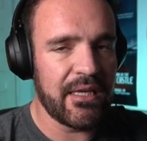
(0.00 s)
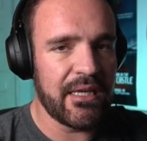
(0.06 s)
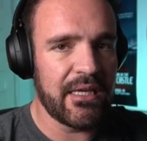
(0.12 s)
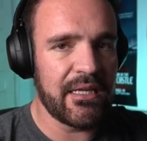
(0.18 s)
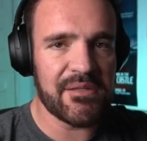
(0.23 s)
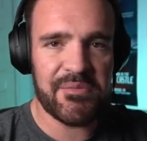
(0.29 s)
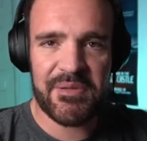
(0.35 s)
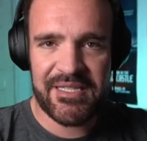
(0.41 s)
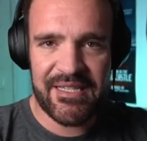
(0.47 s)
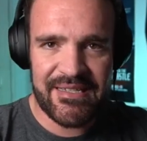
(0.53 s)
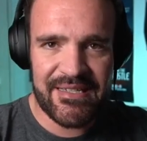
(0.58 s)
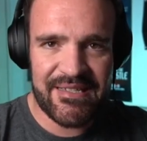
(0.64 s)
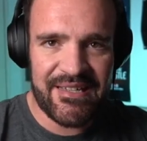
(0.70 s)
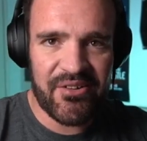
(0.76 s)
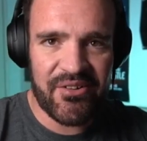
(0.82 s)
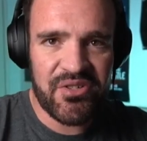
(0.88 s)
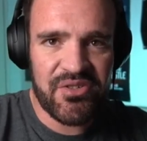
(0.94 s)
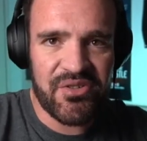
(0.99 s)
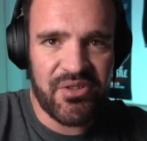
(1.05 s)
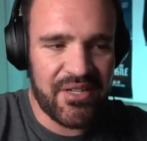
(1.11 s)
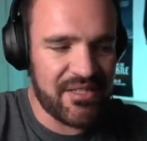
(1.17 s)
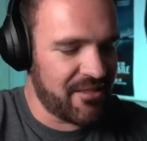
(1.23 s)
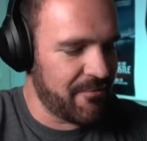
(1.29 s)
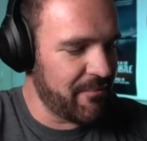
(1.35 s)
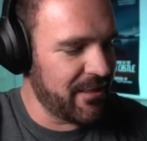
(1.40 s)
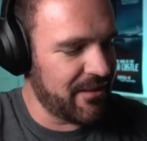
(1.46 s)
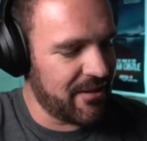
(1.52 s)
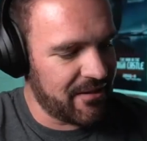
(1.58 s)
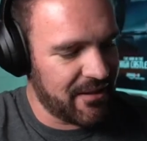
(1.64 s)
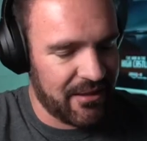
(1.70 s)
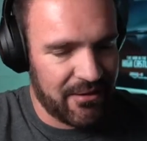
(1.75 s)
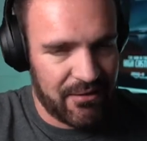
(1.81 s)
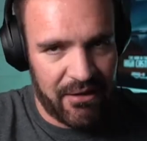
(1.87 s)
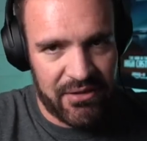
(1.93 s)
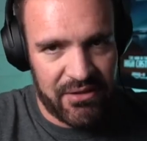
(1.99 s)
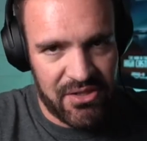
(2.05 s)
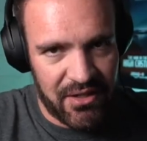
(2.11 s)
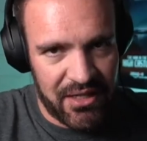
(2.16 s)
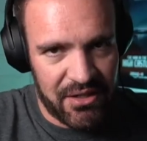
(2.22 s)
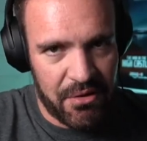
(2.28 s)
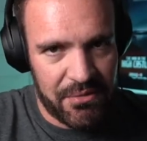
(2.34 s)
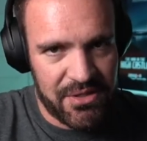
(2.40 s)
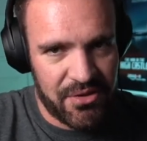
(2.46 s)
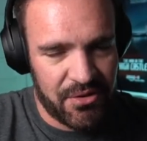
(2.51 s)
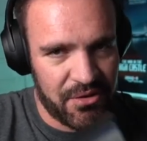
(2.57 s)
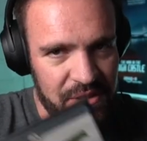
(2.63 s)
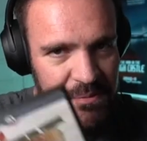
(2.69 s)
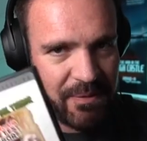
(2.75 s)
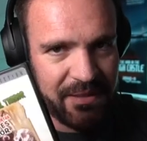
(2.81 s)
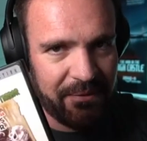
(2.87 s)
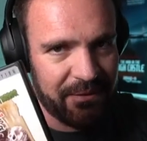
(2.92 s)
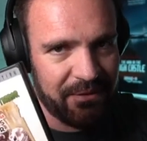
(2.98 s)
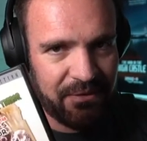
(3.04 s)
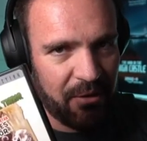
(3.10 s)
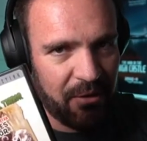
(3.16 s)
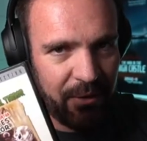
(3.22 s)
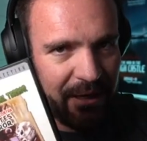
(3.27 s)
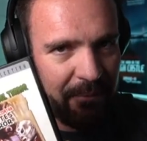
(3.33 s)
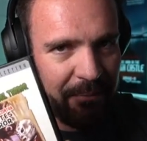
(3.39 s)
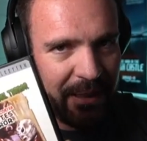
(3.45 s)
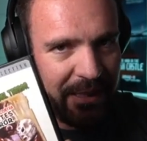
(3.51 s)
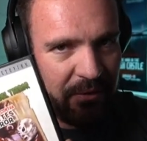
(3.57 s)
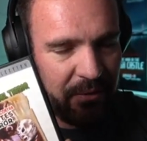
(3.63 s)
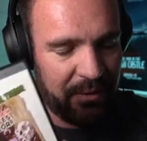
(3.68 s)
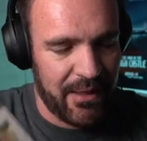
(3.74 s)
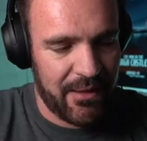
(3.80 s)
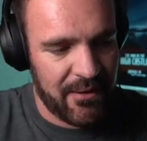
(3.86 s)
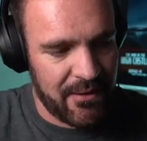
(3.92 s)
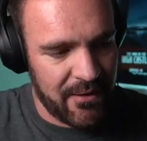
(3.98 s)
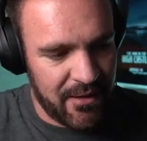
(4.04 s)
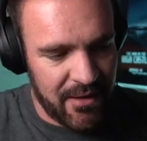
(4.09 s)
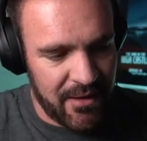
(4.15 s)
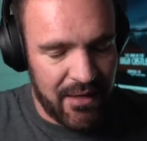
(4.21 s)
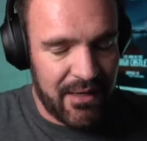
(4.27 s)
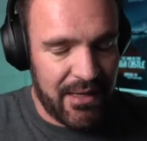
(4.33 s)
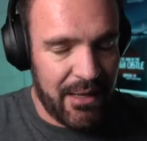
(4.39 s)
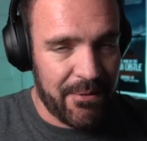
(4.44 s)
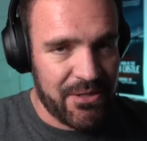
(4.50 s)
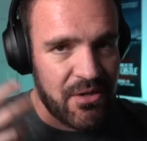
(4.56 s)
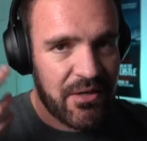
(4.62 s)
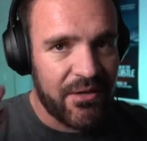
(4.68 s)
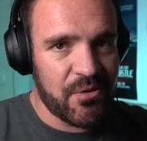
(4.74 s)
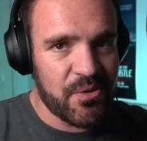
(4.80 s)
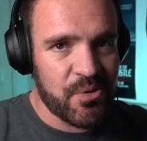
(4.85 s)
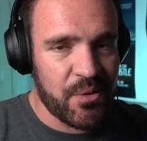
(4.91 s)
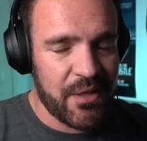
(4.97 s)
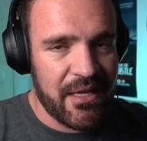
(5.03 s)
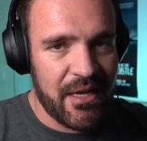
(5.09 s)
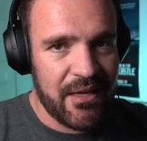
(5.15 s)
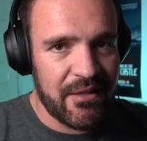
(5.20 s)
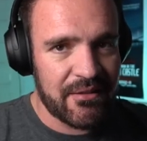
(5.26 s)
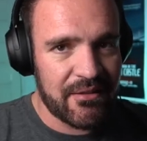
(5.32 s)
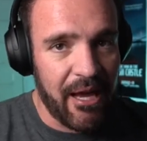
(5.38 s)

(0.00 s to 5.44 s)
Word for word: y les voy a ser sinceros, honestamente, la versión que yo he visto no es precisamente una buena película. La versión reconstruida